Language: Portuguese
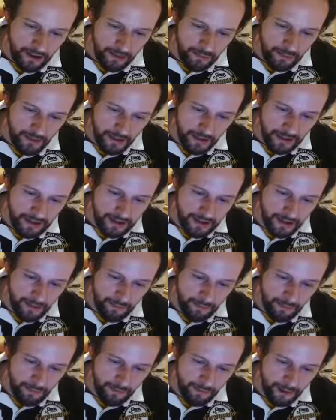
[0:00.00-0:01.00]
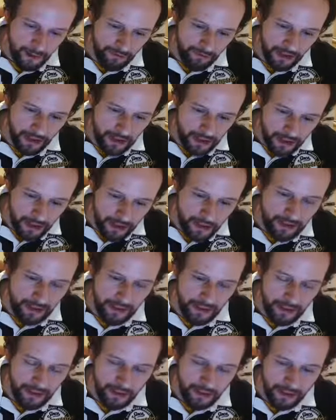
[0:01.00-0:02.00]
merece ser refletida.
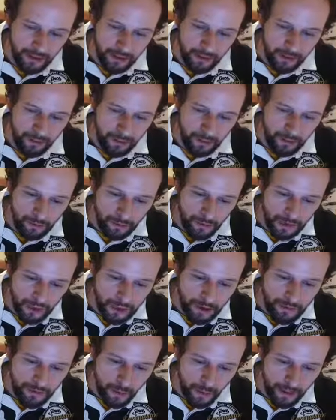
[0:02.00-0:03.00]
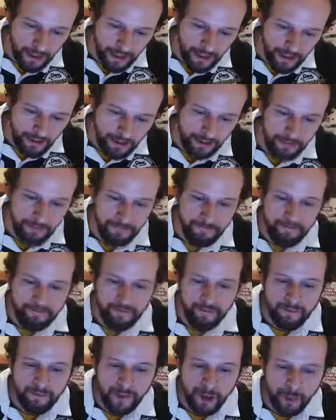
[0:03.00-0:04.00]
Né? Um grande poeta,
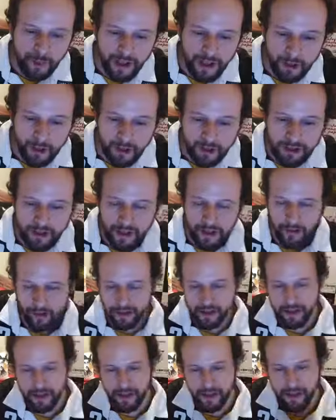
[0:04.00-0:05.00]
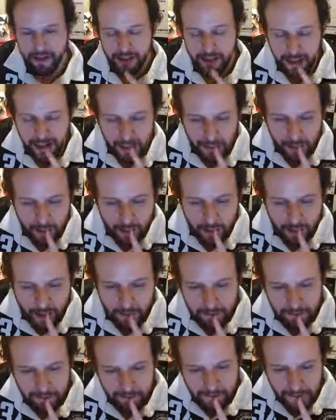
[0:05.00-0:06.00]
um ícone da nossa literatura,
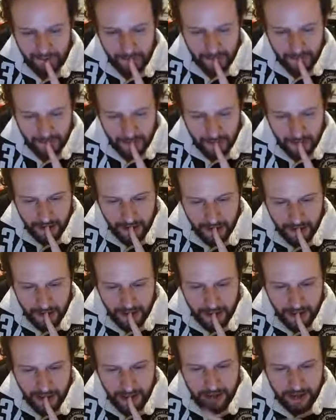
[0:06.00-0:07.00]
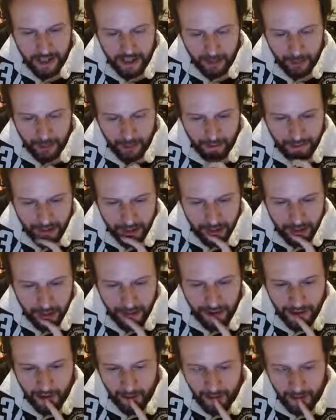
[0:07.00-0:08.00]
da literatura
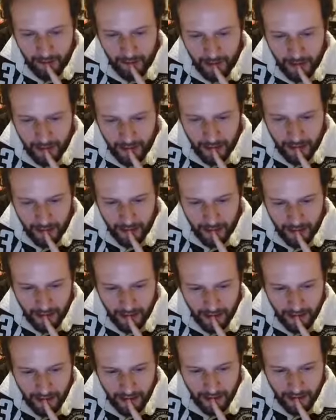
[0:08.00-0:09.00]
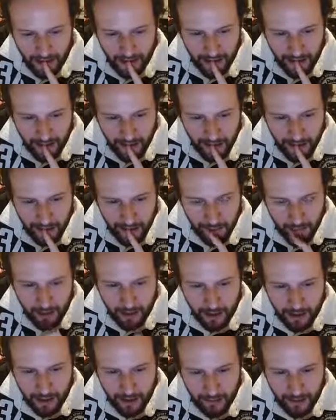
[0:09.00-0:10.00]
nacional. É,
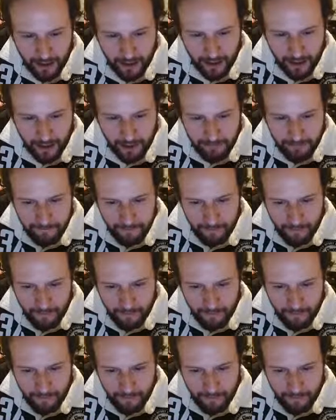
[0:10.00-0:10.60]
temos também